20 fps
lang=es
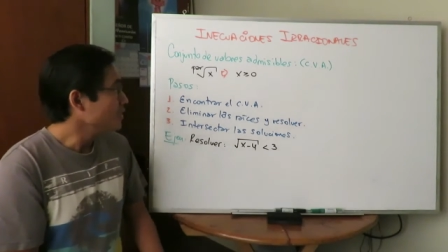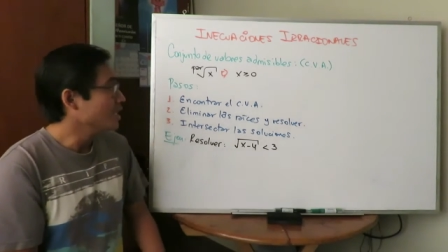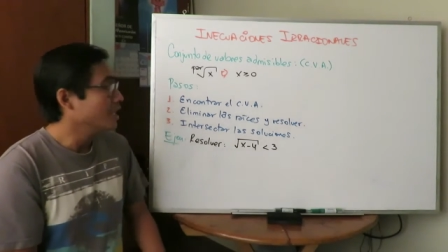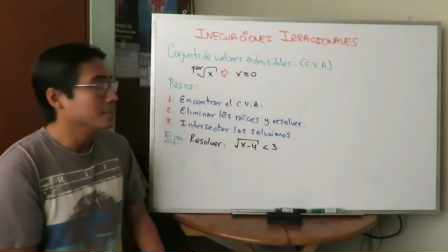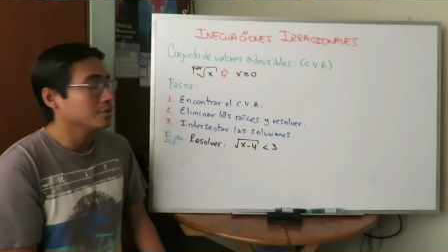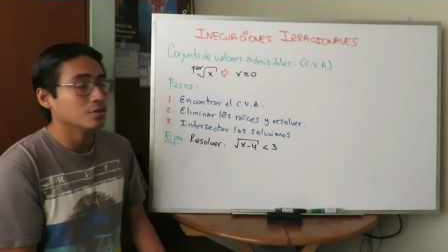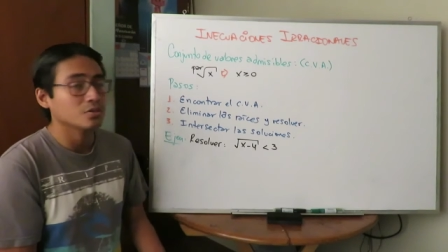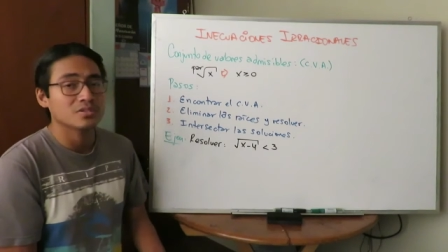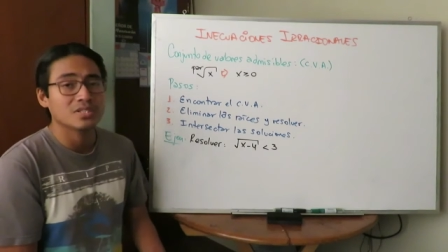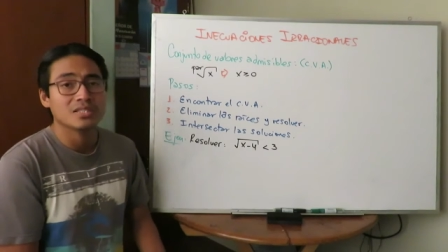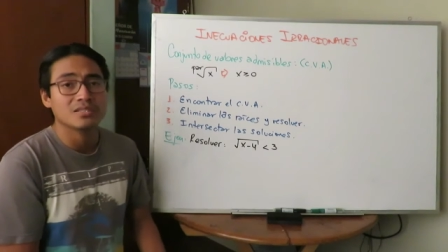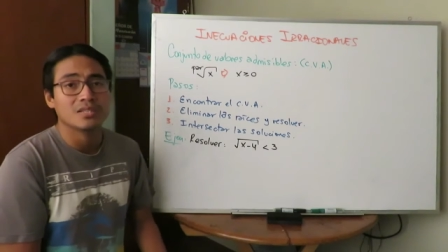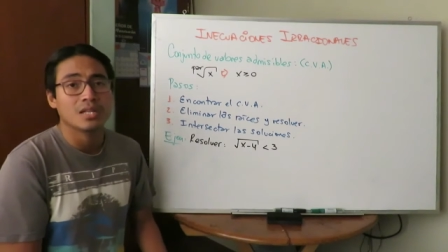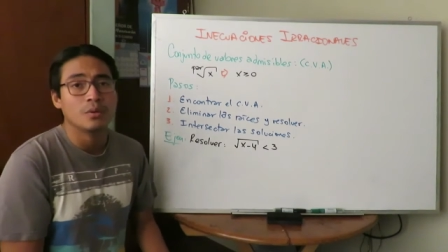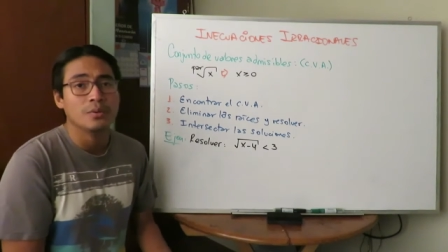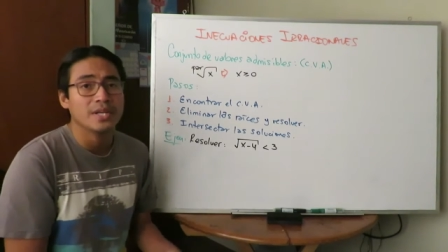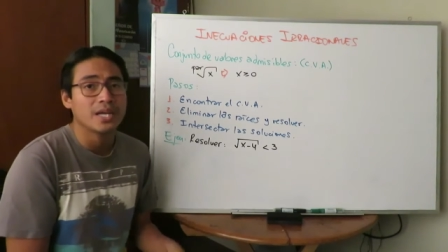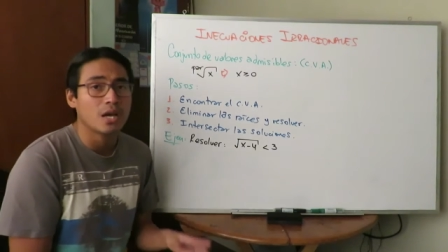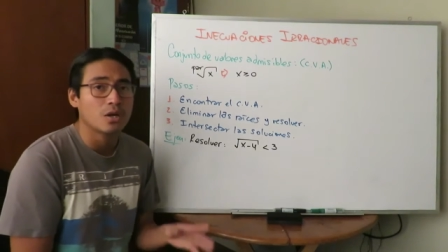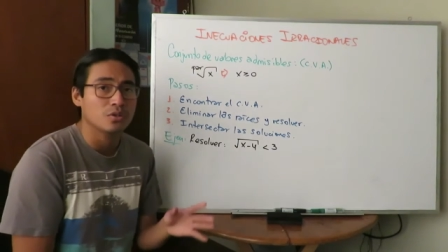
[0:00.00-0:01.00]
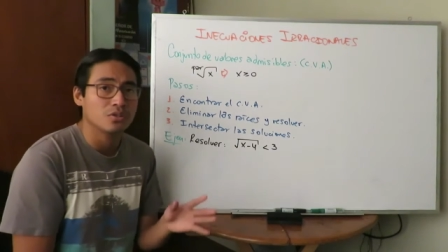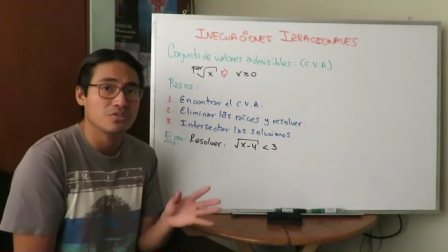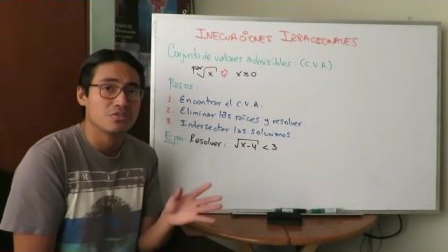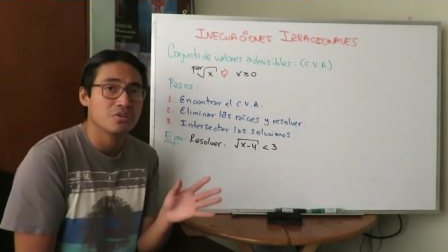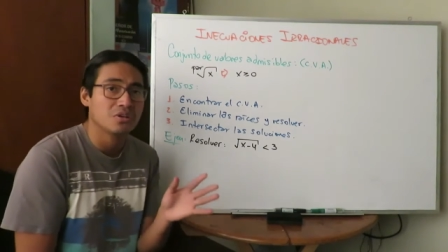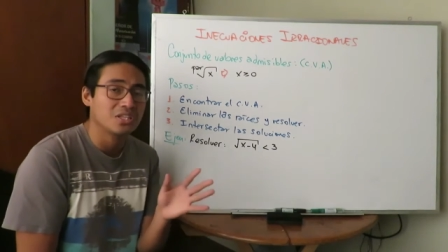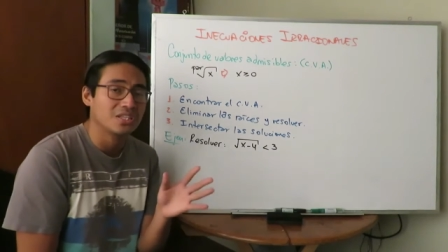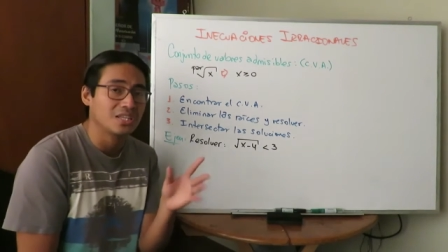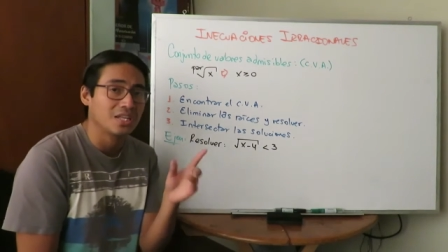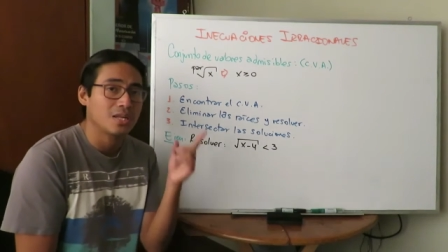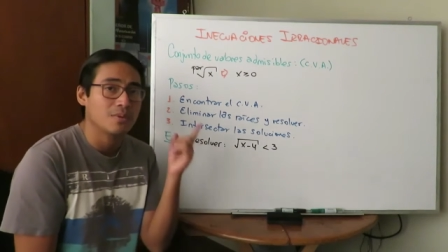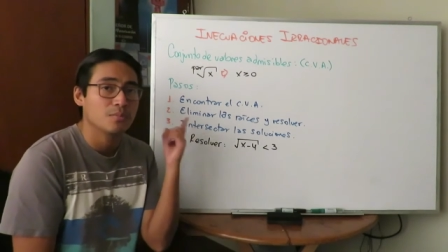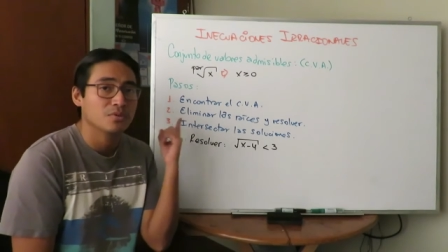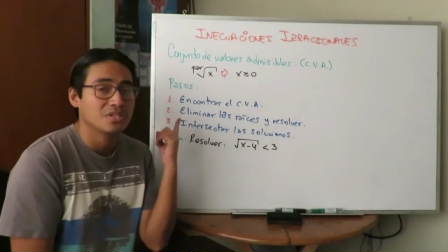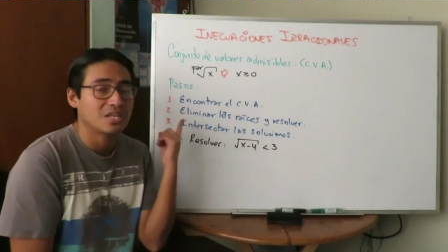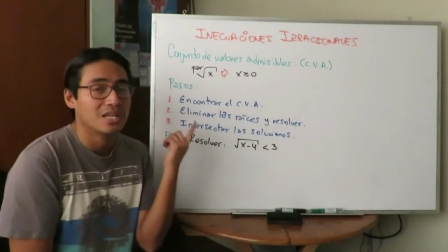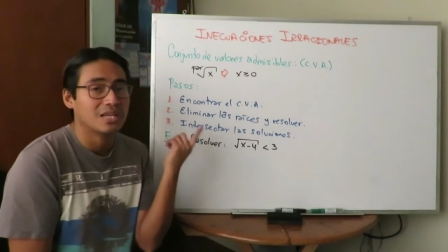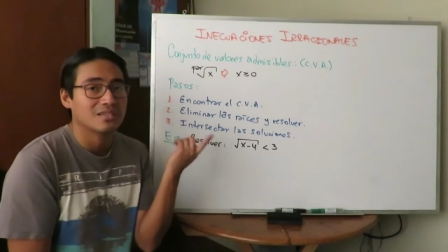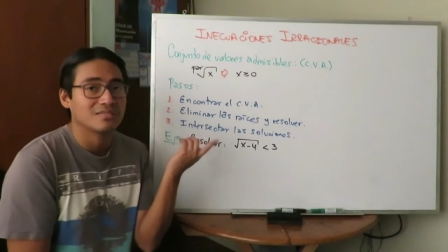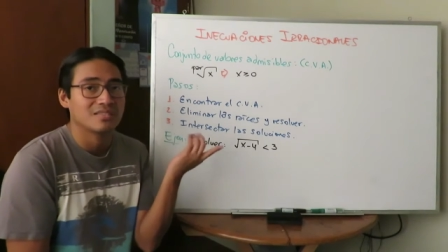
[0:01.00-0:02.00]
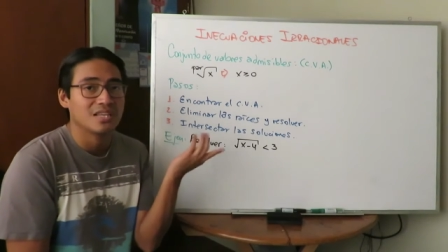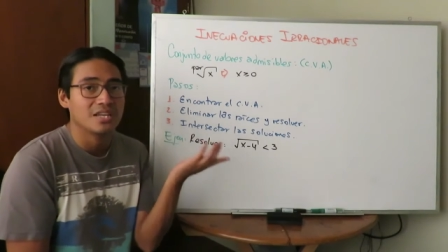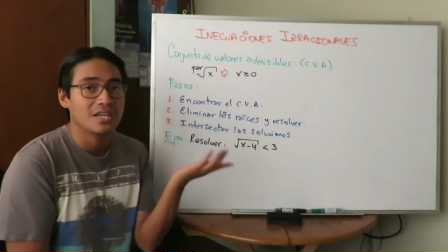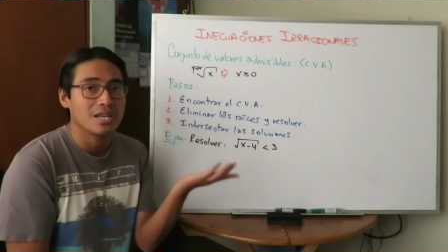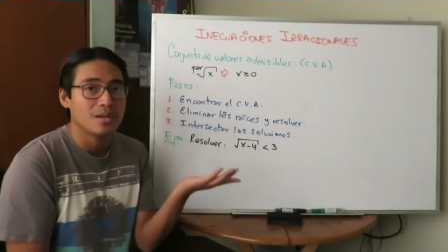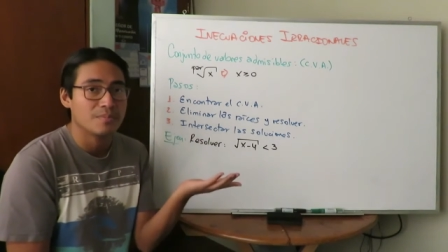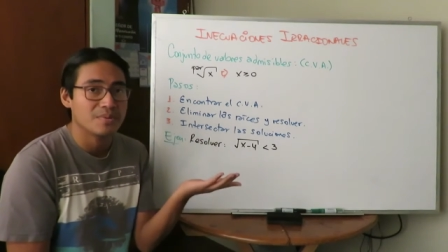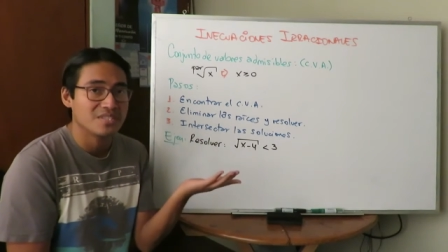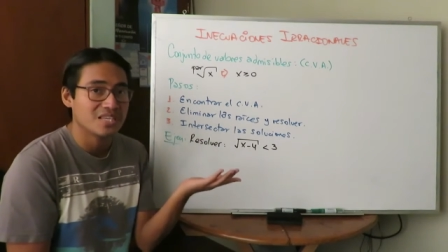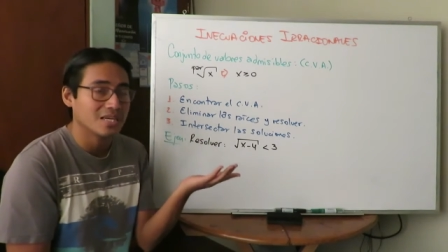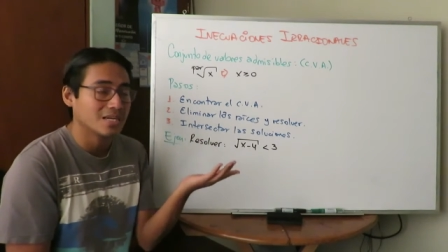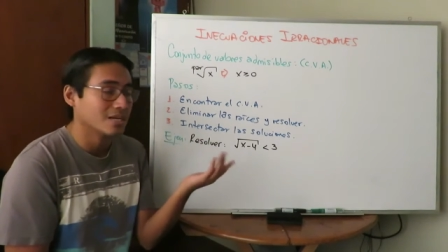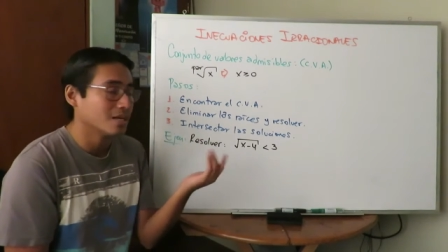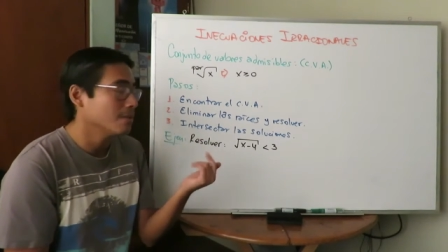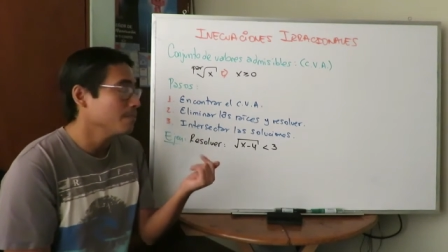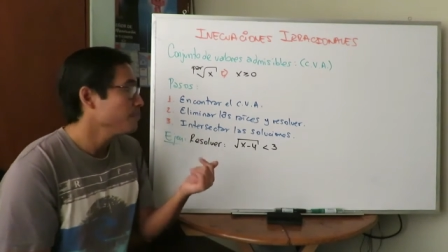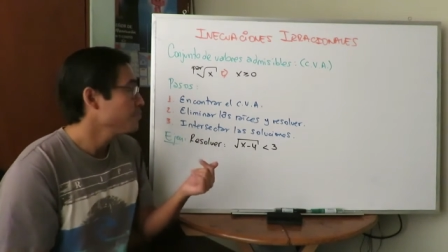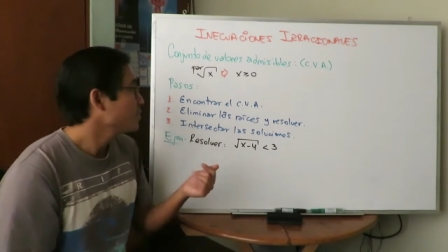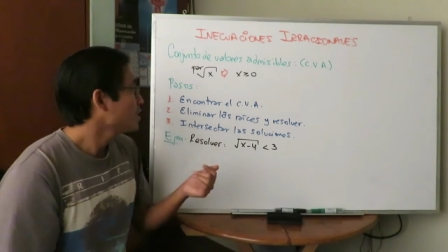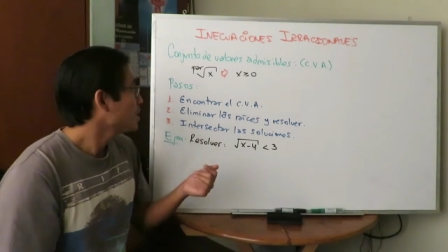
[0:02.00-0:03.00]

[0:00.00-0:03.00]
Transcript: Entonces, la única condición que tenemos es la que está ahí en la pizarra.